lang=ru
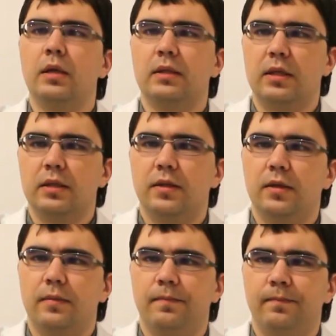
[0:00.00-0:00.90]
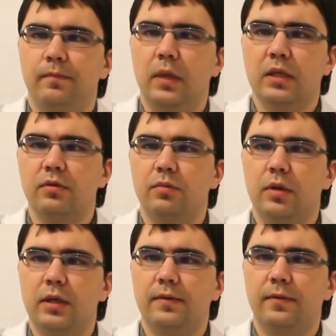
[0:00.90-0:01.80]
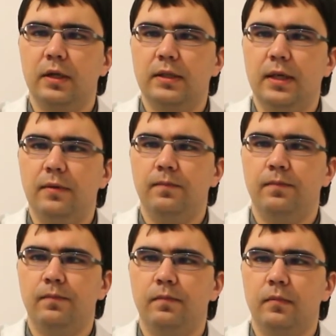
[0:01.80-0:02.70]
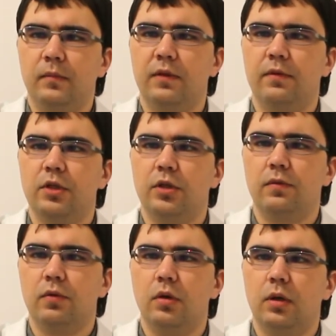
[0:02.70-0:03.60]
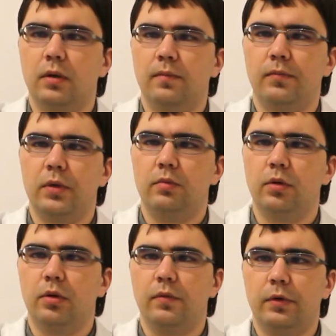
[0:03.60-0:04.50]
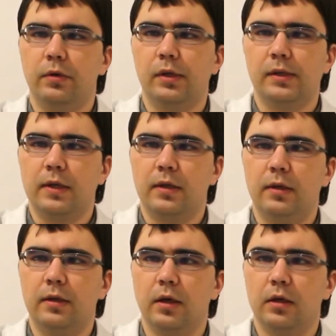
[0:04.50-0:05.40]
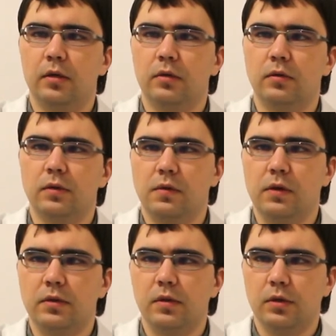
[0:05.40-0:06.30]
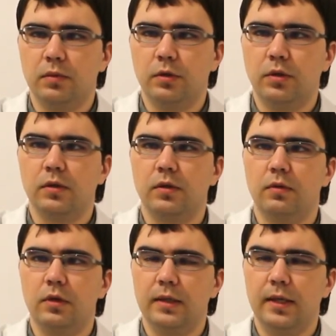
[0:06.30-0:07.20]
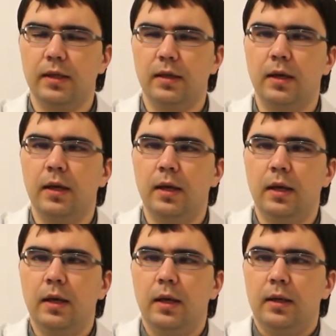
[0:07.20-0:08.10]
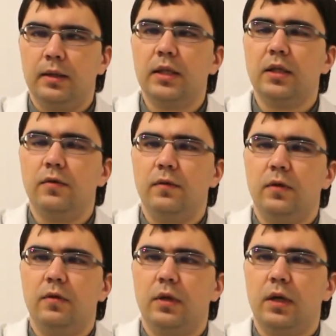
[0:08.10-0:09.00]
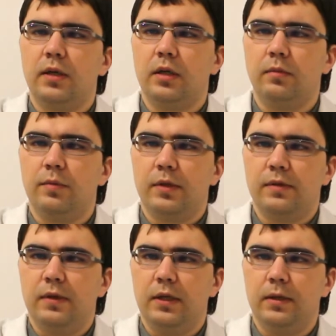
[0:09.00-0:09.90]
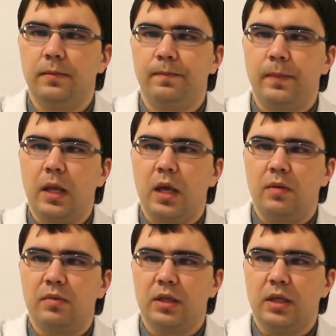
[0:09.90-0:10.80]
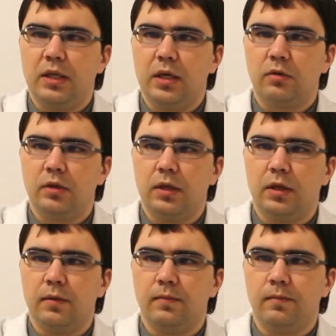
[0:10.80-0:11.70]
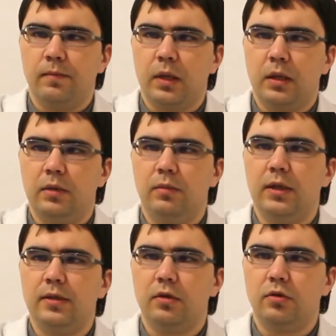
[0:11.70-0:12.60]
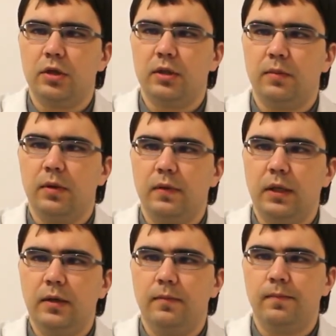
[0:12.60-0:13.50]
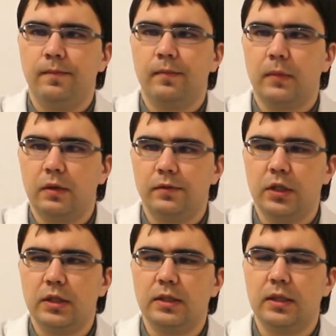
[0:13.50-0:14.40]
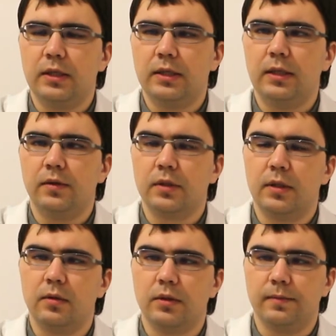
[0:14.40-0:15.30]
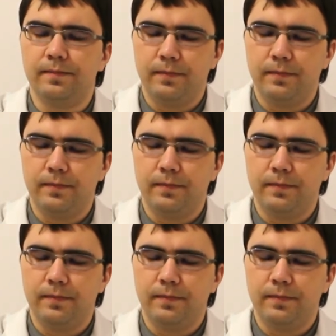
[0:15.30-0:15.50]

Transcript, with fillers: Здравствуйте, меня зовут Борисов Алексей, я врач-невролог, работаю в факультетских клиниках Иркутского государственного медицинского университета. Данное видео я хотел бы посвятить МРТ-диагностике деминилизирующих заболеваний, в частности рассеянного склероза.